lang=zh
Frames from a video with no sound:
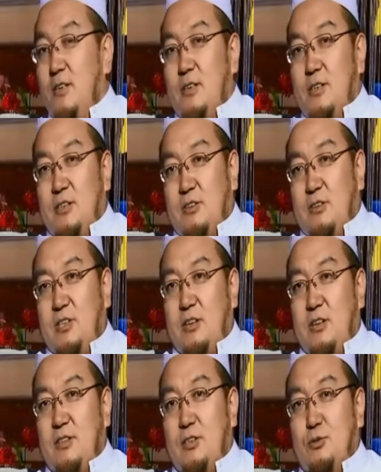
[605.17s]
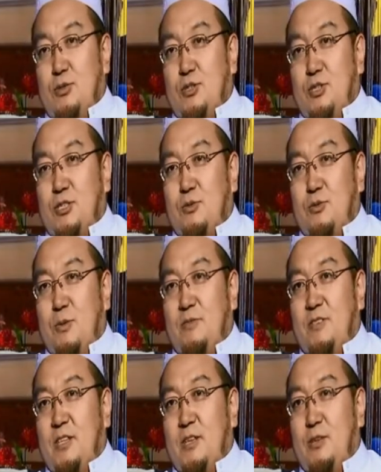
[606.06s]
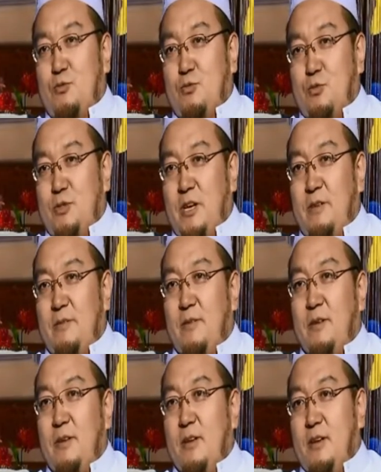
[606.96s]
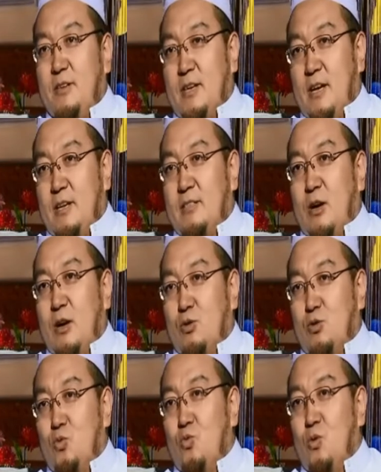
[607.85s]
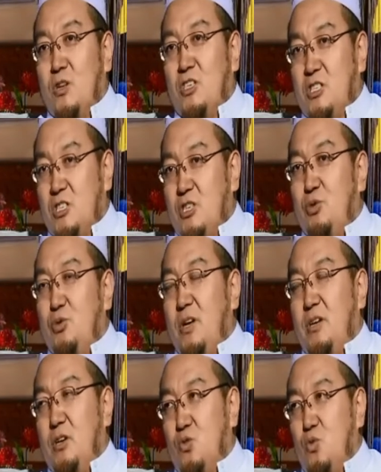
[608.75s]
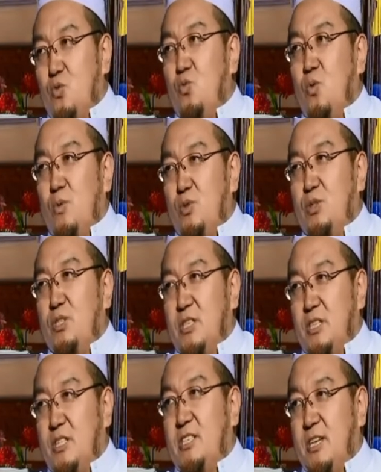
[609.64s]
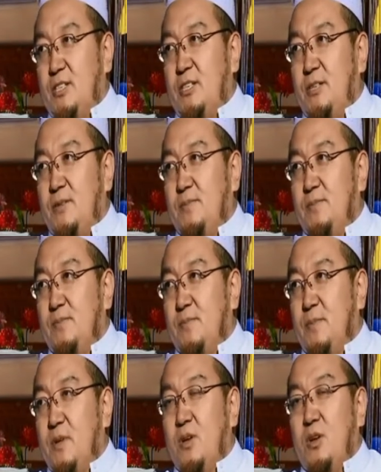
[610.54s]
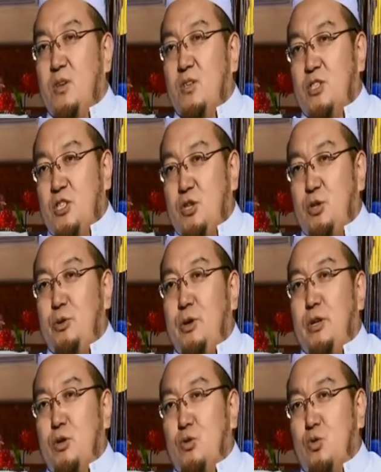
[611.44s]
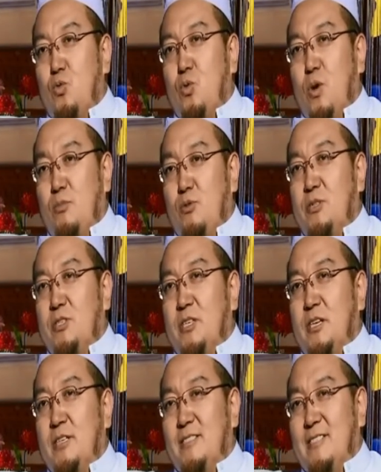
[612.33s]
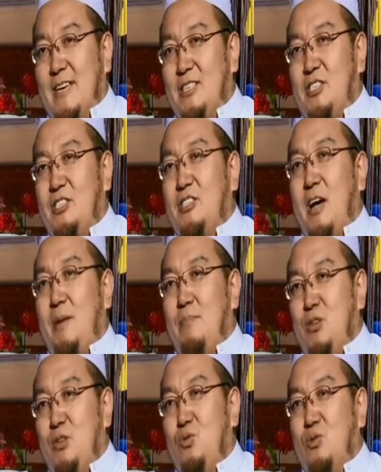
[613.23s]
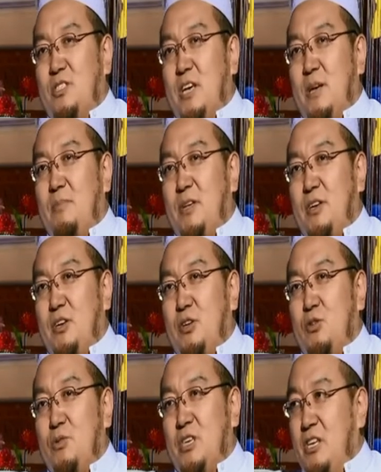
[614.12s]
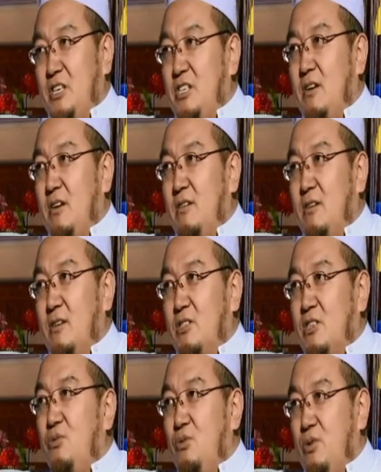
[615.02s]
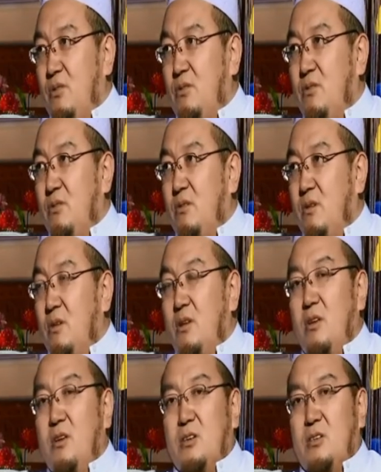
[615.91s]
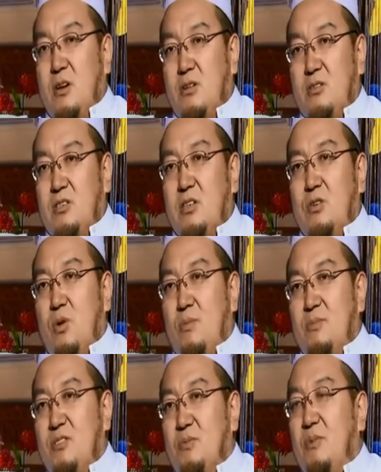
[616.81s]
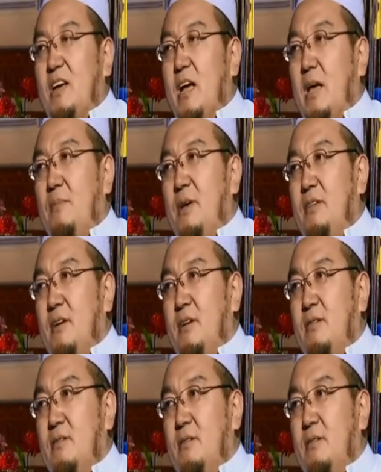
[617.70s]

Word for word: 像这样的一种事情，我们现在出现，然然后中国制约着中国穆斯林的前进，制约着中国穆斯林在其他民族前面的一种影响和声誉。像这个我们怎么改变呢？